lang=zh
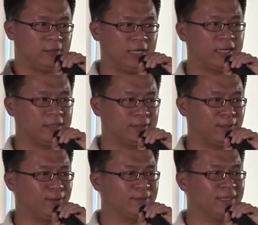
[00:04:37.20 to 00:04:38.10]
像也是
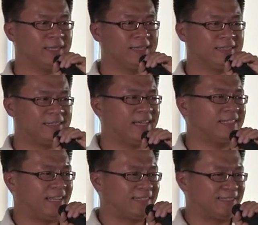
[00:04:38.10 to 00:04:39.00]
从这一
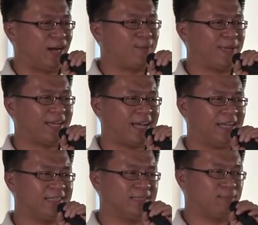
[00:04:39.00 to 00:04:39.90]
张照片
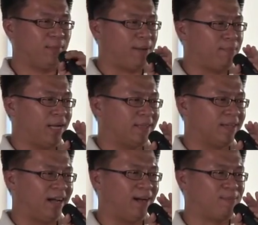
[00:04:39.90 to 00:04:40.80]
开始慢慢
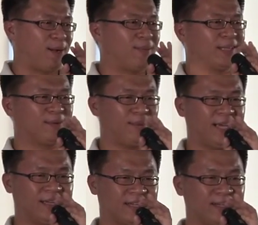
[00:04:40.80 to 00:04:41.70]
的啊，慢慢的
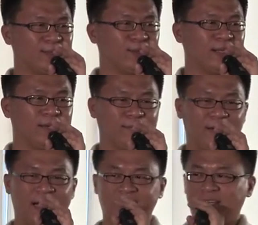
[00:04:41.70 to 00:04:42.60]
被更多人
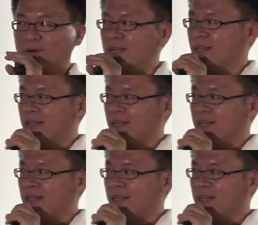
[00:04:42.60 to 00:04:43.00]
发现，因为